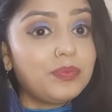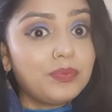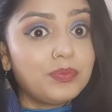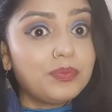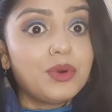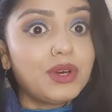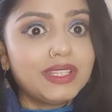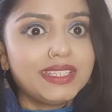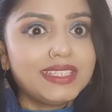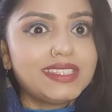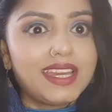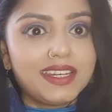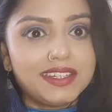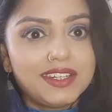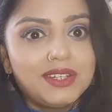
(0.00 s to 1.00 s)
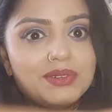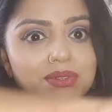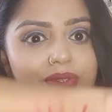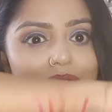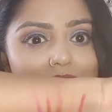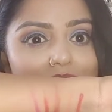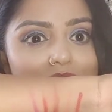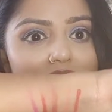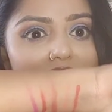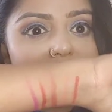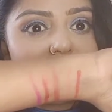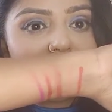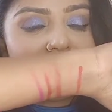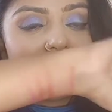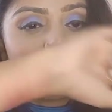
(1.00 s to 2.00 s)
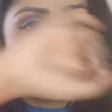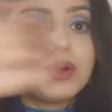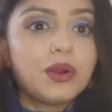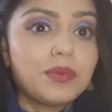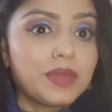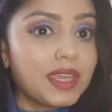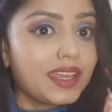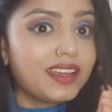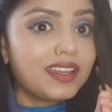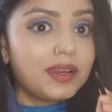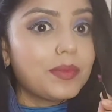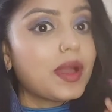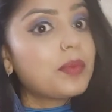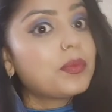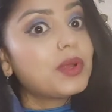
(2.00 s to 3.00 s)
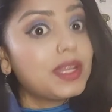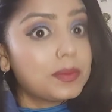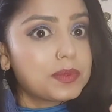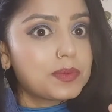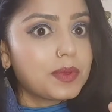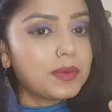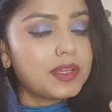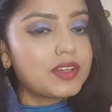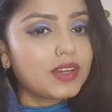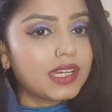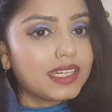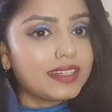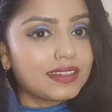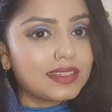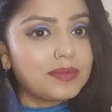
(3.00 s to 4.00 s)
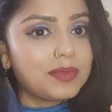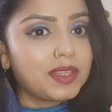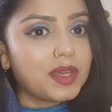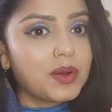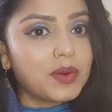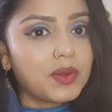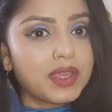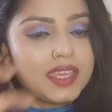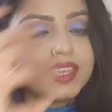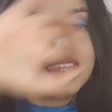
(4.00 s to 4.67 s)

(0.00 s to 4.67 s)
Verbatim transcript: बहुत एक्साइटेड हूँ उसको ट्राई करने के लिए और ये कलर मैं आपको लिप्स पे भी ट्राई करके बताऊँगी